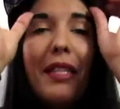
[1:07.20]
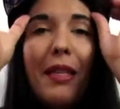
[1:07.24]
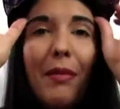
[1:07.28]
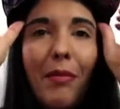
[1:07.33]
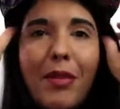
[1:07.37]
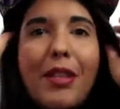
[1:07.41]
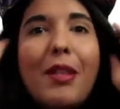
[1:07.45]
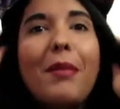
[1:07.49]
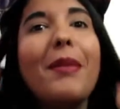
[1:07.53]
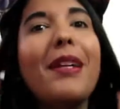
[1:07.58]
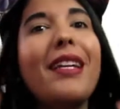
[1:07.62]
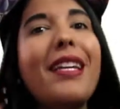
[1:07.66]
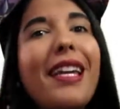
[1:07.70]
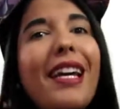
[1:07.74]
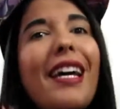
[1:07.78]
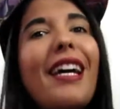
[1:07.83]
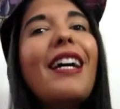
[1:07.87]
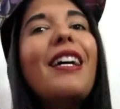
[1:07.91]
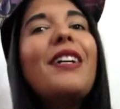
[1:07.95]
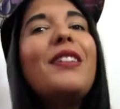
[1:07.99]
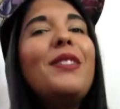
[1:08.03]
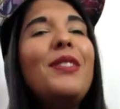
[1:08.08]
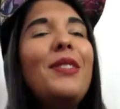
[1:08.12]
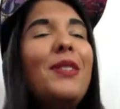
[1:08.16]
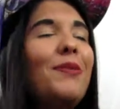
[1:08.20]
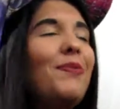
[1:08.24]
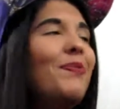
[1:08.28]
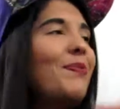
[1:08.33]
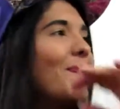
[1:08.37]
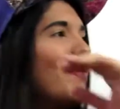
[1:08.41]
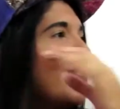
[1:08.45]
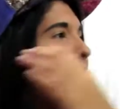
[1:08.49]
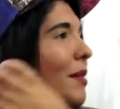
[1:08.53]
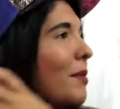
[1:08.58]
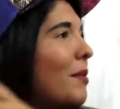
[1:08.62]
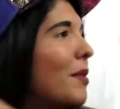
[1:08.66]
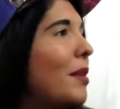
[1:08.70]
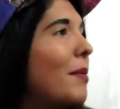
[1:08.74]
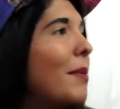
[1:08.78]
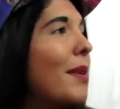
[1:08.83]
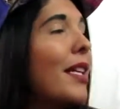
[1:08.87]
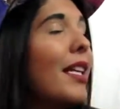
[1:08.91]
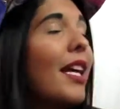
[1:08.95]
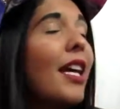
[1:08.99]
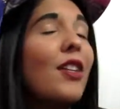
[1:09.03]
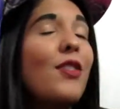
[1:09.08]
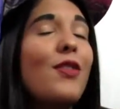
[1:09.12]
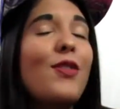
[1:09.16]
mas tem muita maquiagem, tem muita
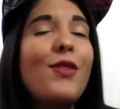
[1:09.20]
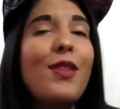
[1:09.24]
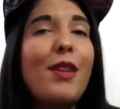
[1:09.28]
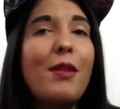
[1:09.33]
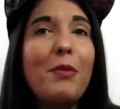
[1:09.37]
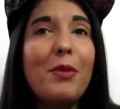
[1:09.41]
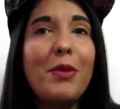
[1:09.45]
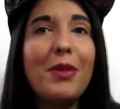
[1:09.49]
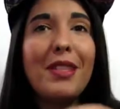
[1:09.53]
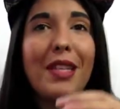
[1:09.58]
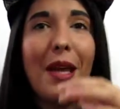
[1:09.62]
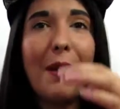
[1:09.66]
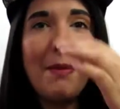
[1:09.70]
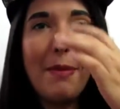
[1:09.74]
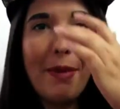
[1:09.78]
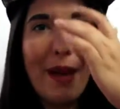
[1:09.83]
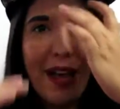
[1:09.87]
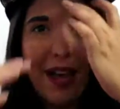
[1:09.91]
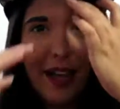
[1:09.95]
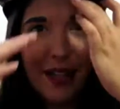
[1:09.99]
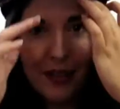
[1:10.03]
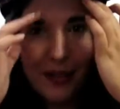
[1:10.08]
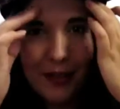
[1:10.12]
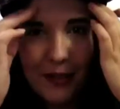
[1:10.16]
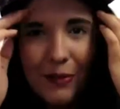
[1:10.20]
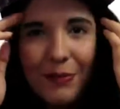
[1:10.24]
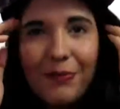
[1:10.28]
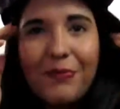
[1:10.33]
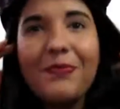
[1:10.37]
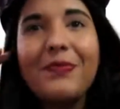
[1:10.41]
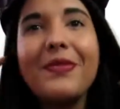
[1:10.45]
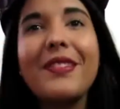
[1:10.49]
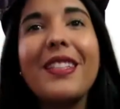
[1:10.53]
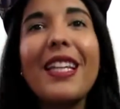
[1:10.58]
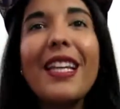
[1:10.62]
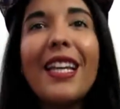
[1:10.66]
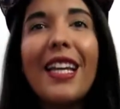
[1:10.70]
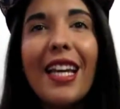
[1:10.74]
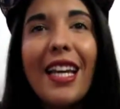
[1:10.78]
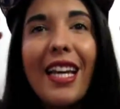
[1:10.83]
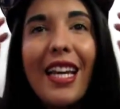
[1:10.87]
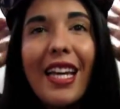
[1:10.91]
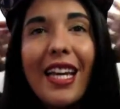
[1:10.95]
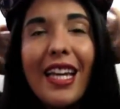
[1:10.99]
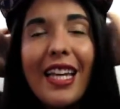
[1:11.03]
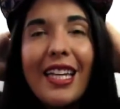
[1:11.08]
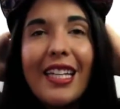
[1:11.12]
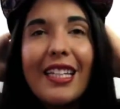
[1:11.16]
maquiagem e tem muito sapato.
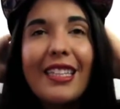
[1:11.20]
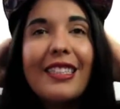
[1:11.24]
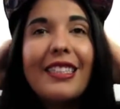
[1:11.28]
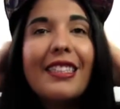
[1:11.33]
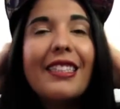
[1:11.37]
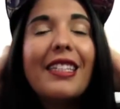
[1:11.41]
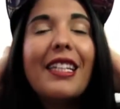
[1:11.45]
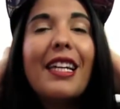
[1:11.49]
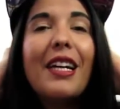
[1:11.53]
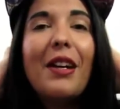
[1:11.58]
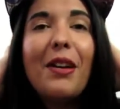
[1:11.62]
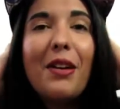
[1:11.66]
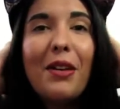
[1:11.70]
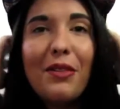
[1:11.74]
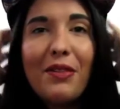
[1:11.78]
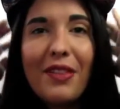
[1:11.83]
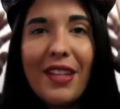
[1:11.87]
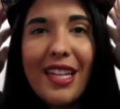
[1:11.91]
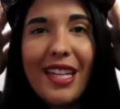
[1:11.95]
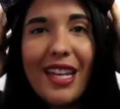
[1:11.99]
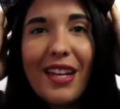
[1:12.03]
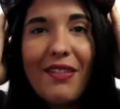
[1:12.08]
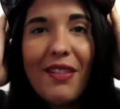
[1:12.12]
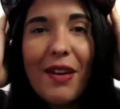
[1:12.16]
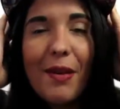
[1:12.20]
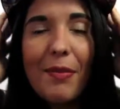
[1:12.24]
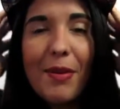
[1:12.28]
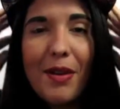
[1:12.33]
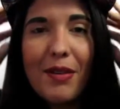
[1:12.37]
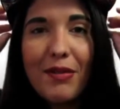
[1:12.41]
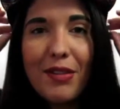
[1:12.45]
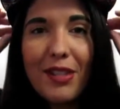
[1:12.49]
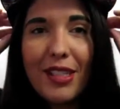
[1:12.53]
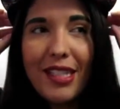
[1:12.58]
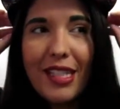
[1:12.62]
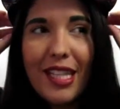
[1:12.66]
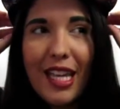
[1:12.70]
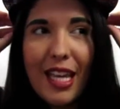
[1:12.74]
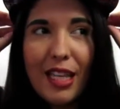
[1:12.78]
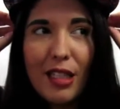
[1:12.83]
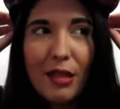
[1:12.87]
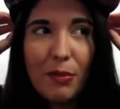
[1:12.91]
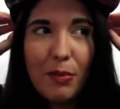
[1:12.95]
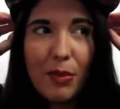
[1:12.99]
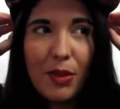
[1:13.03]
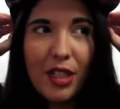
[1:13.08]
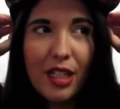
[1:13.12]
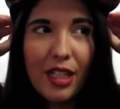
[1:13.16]
Então eu vim gravar pra
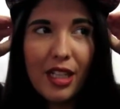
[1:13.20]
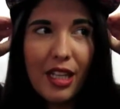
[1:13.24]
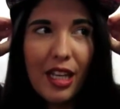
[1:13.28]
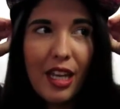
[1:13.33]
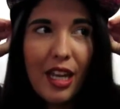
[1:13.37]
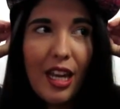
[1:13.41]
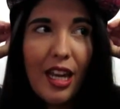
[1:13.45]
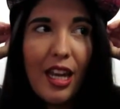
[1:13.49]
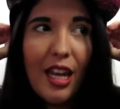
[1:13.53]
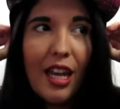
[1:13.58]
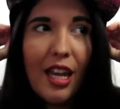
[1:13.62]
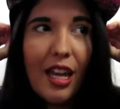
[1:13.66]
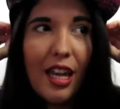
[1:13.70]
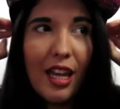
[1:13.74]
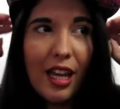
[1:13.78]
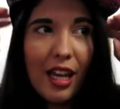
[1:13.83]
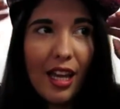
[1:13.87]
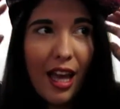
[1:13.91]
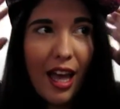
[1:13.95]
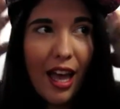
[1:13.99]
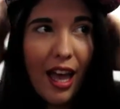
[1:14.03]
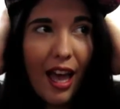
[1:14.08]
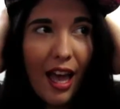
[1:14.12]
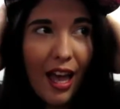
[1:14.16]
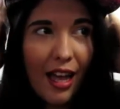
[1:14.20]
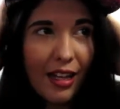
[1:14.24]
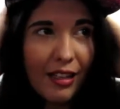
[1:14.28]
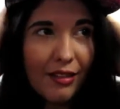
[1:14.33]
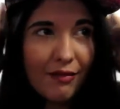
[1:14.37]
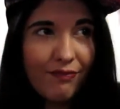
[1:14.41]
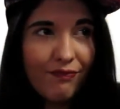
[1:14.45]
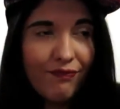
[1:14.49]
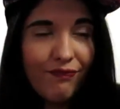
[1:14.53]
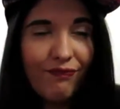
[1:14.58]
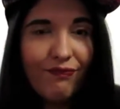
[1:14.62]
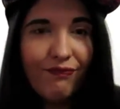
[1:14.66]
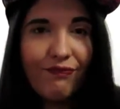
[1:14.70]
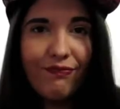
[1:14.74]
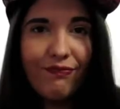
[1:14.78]
vocês porque, cara,